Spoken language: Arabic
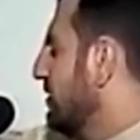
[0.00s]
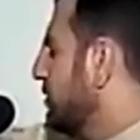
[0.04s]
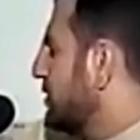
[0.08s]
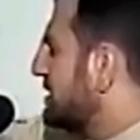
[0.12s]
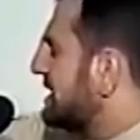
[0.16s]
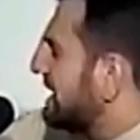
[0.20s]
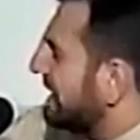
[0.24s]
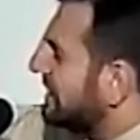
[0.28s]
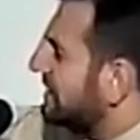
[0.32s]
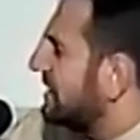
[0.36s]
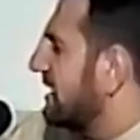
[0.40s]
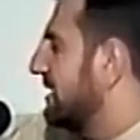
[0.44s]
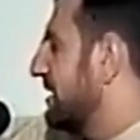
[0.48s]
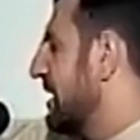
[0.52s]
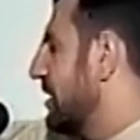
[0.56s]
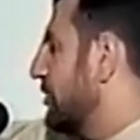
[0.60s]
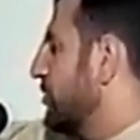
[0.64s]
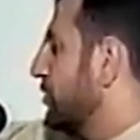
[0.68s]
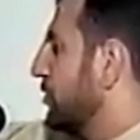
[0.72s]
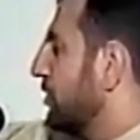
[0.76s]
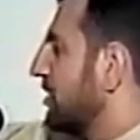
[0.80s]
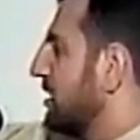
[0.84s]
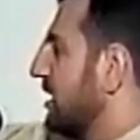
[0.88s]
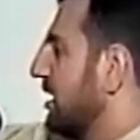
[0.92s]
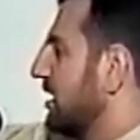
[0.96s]
يسدد أو
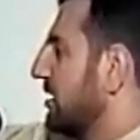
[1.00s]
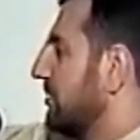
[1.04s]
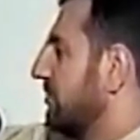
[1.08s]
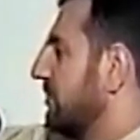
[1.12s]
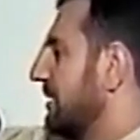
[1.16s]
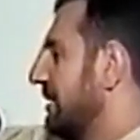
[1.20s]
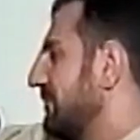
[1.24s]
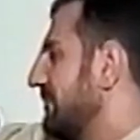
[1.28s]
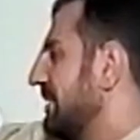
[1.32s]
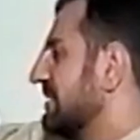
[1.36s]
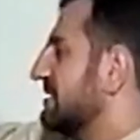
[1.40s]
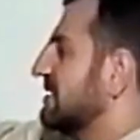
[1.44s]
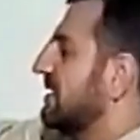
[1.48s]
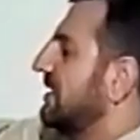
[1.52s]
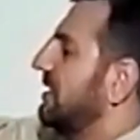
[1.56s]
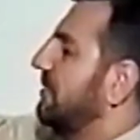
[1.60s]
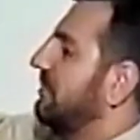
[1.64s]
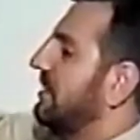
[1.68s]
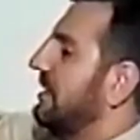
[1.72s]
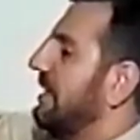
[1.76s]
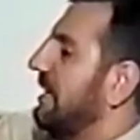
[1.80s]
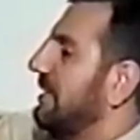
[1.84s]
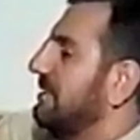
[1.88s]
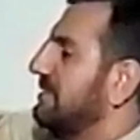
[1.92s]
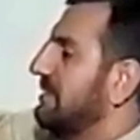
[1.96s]
يقارب لم يصل
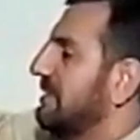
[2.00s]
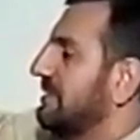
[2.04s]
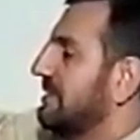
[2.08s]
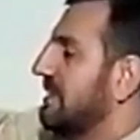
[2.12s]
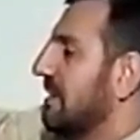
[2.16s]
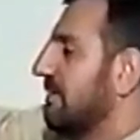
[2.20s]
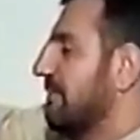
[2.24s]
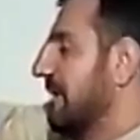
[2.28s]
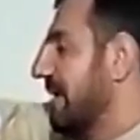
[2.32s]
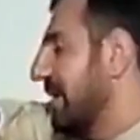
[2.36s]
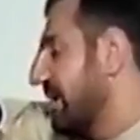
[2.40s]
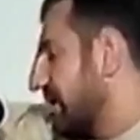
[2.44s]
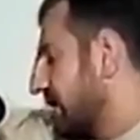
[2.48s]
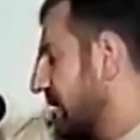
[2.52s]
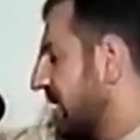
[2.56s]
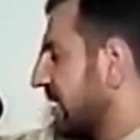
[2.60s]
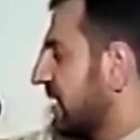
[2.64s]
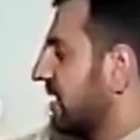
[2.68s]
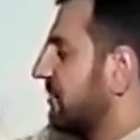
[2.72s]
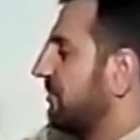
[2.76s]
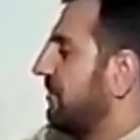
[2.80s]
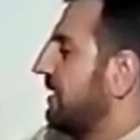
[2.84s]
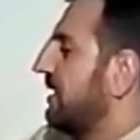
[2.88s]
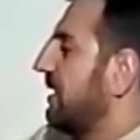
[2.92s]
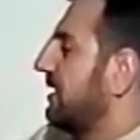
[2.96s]
لمرحلة الكمال
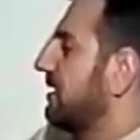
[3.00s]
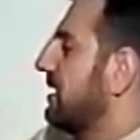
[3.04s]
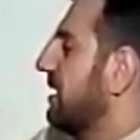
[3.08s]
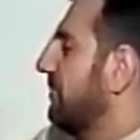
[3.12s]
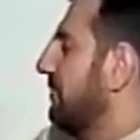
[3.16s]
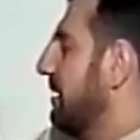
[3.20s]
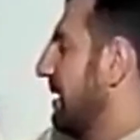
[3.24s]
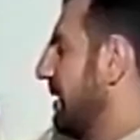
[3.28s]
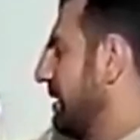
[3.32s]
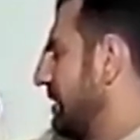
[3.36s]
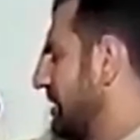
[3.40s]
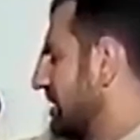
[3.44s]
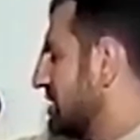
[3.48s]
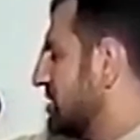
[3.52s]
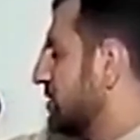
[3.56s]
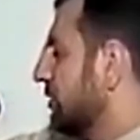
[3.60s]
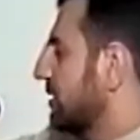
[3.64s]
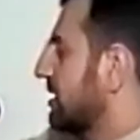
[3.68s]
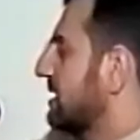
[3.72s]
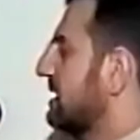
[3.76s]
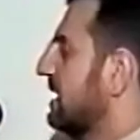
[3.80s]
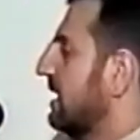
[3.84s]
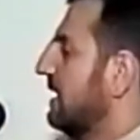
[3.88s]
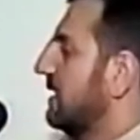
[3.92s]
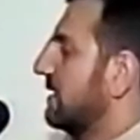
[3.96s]
قريب من الكمال
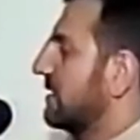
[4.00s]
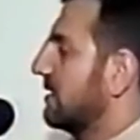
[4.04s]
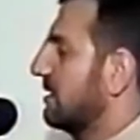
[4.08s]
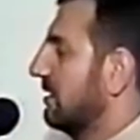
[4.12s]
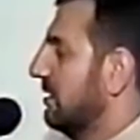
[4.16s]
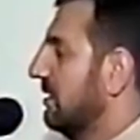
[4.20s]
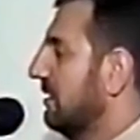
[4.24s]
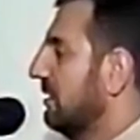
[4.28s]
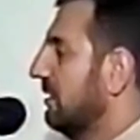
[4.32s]
يسد ثغر